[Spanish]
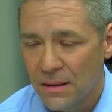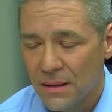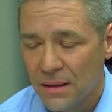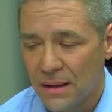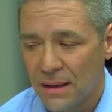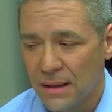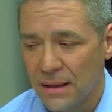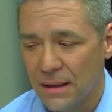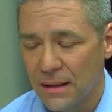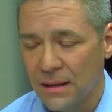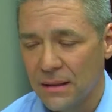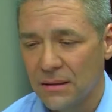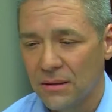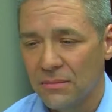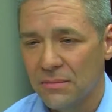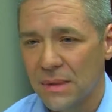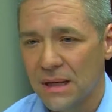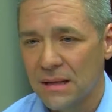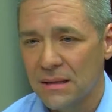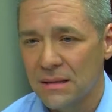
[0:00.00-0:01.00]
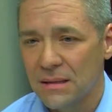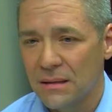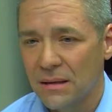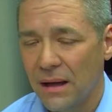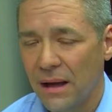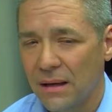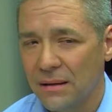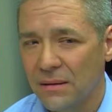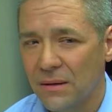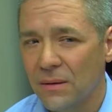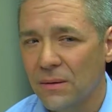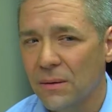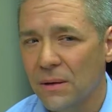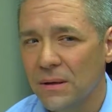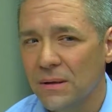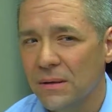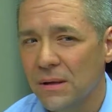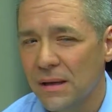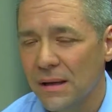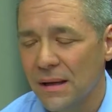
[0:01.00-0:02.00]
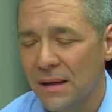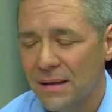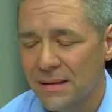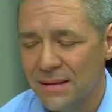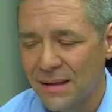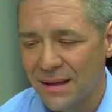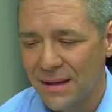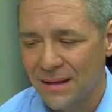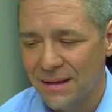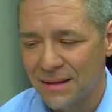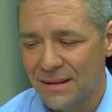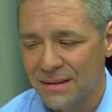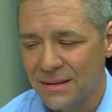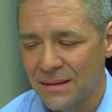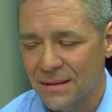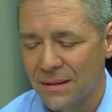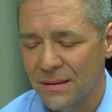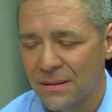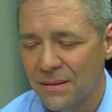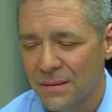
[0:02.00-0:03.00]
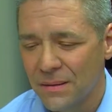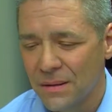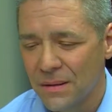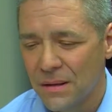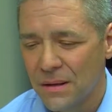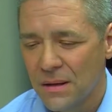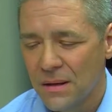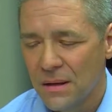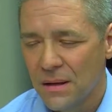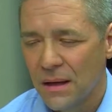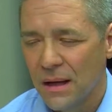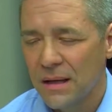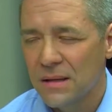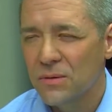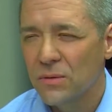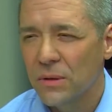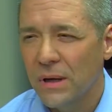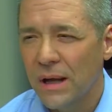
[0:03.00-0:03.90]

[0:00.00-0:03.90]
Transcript: Y nomás, ah, yo creo que esta es es un